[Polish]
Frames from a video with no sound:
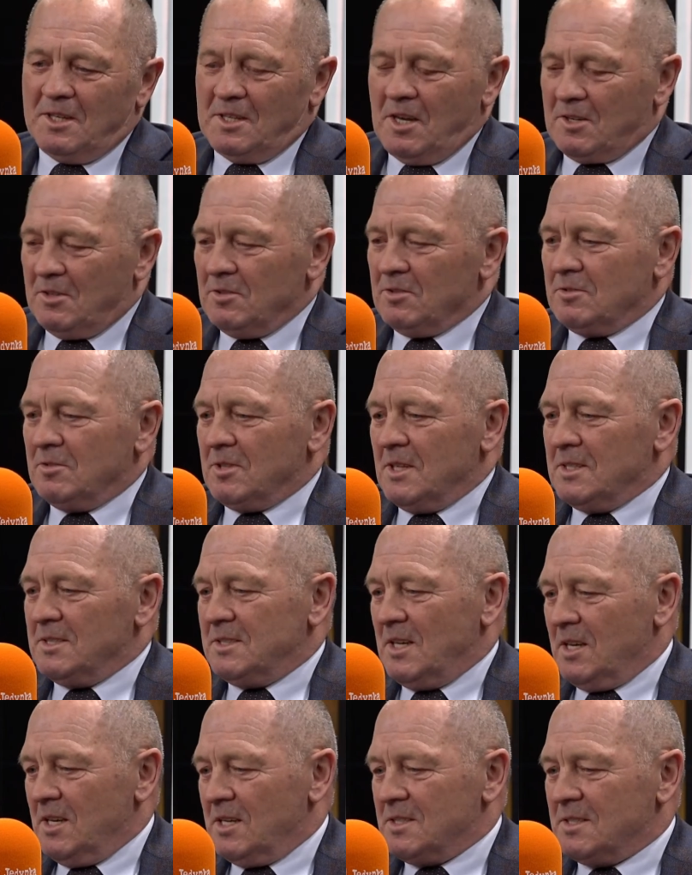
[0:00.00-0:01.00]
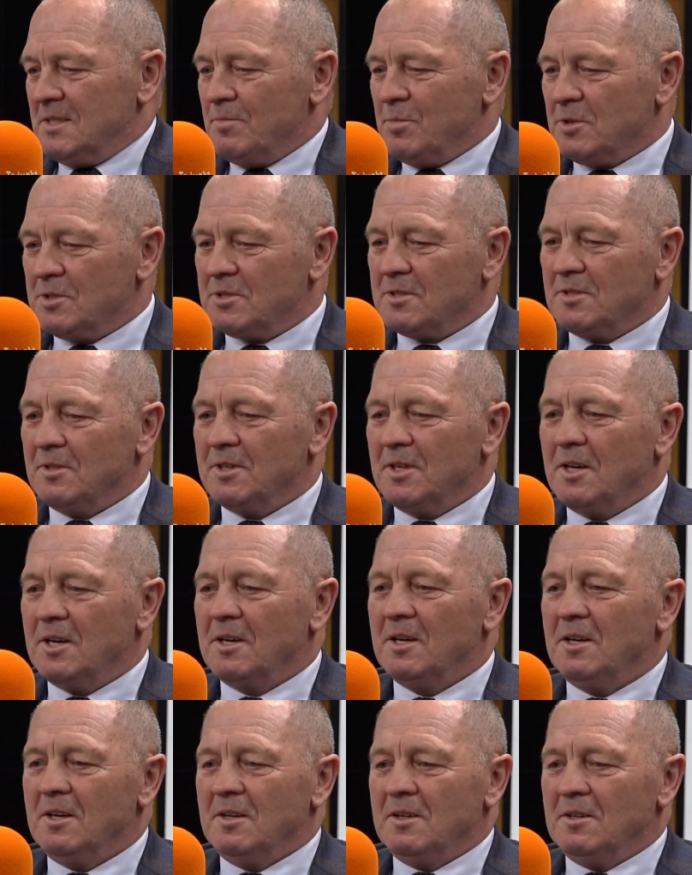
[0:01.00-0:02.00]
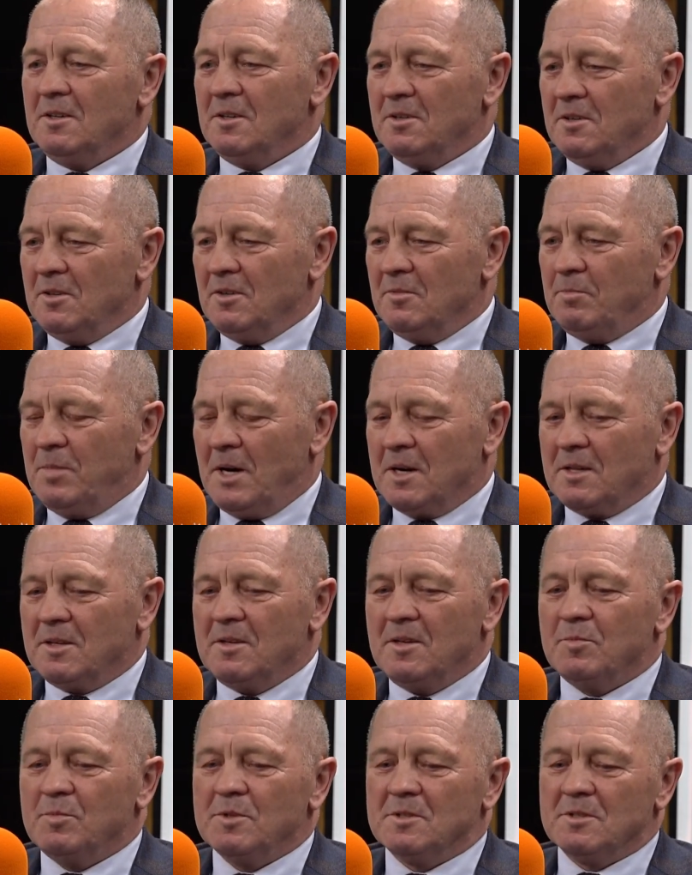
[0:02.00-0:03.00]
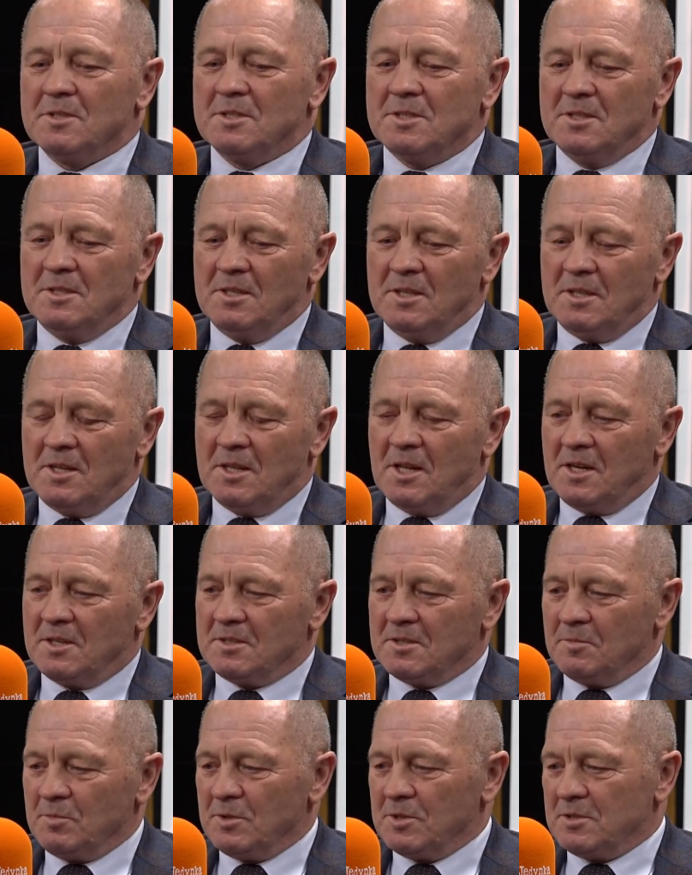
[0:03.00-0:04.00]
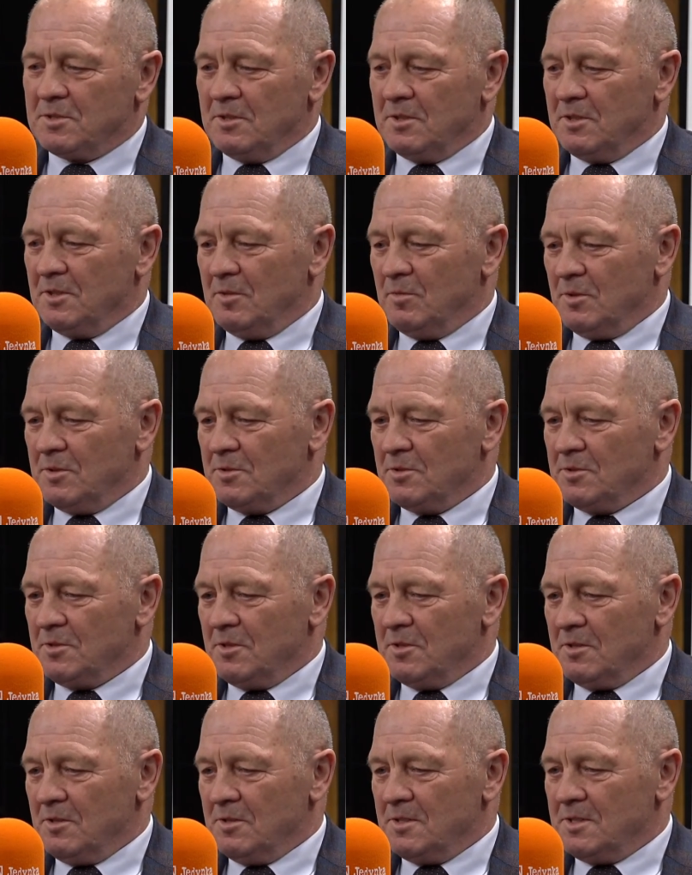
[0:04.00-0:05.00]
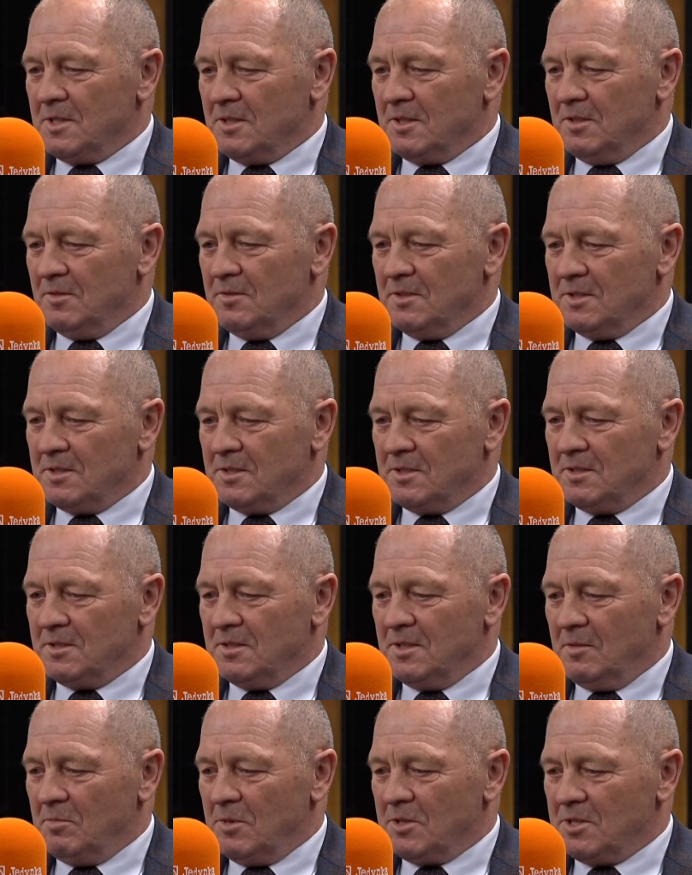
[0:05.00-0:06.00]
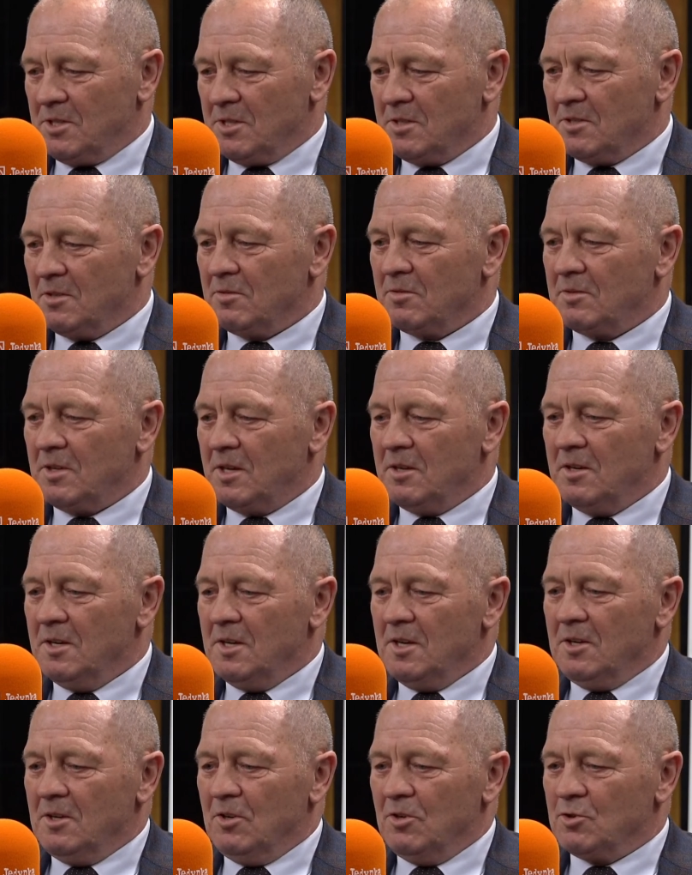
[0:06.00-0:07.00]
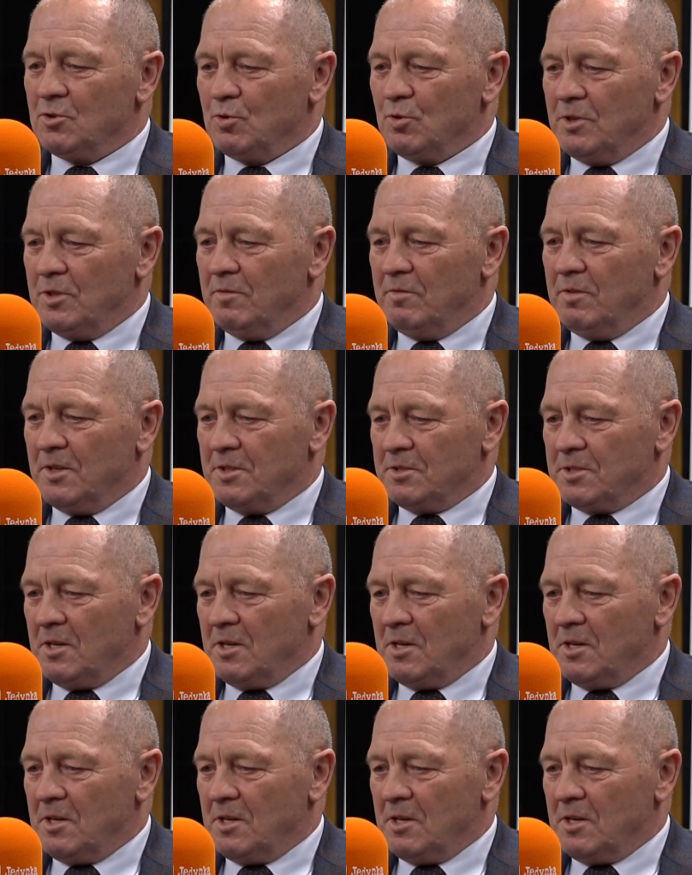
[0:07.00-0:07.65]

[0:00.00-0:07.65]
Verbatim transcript: A ta konkurencja jest i po stronie e, partii opozycyjnych i także po stronie obozu rządzącego, więc nie ma się co tutaj oszukiwać.